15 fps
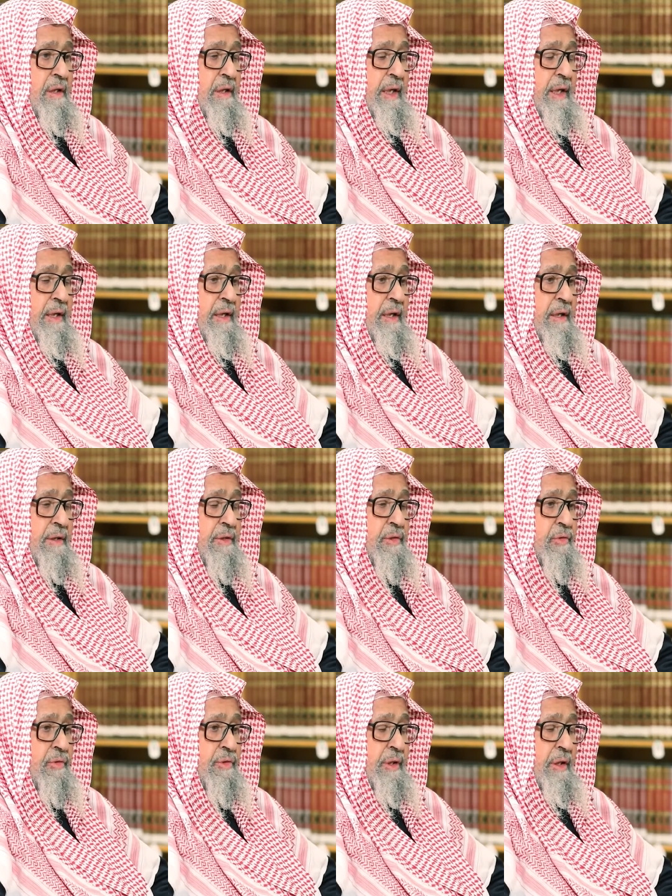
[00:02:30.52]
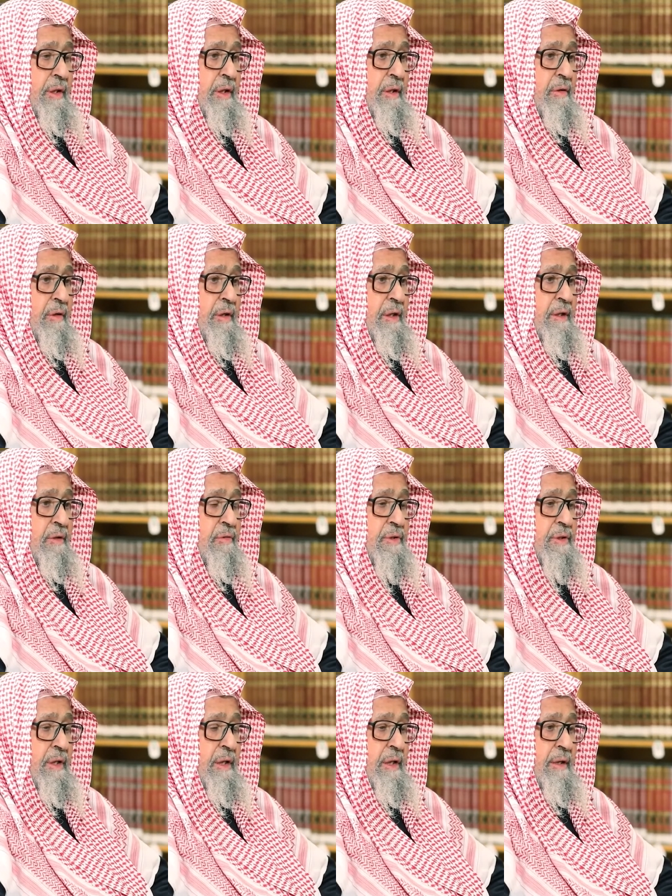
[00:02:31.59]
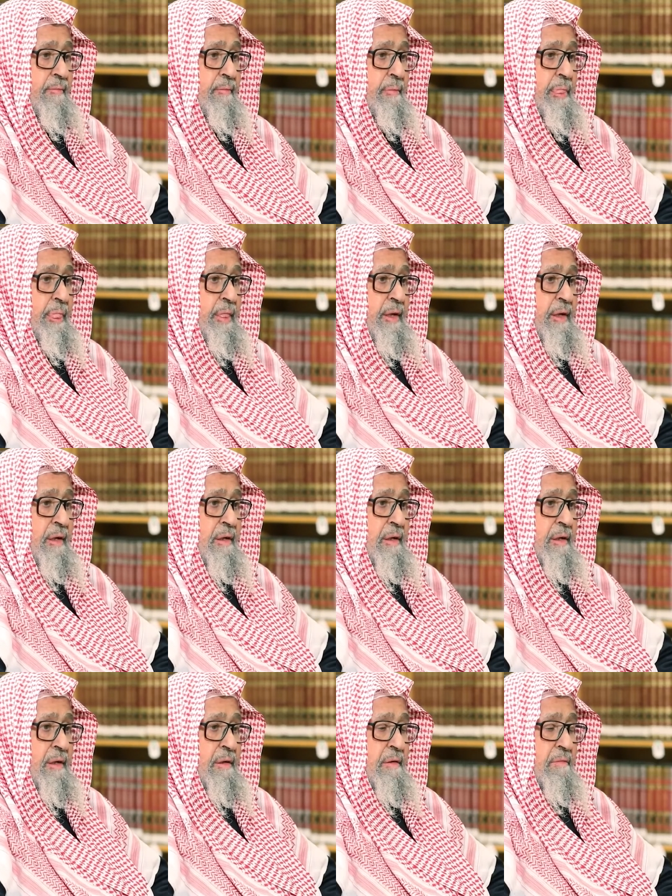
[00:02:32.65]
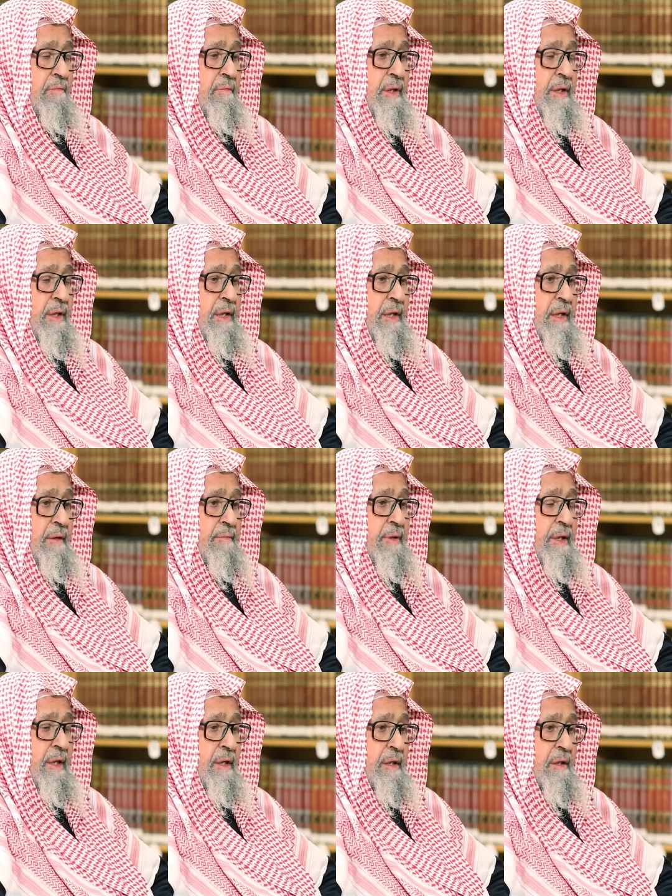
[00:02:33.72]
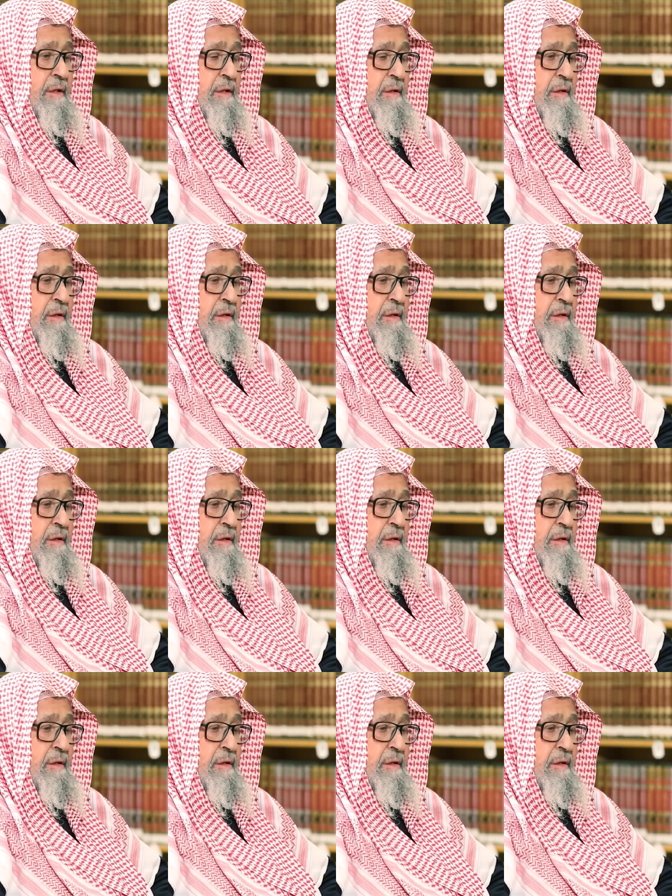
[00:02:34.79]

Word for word: لأن الرسول صلى الله عليه وسلم بدأ بها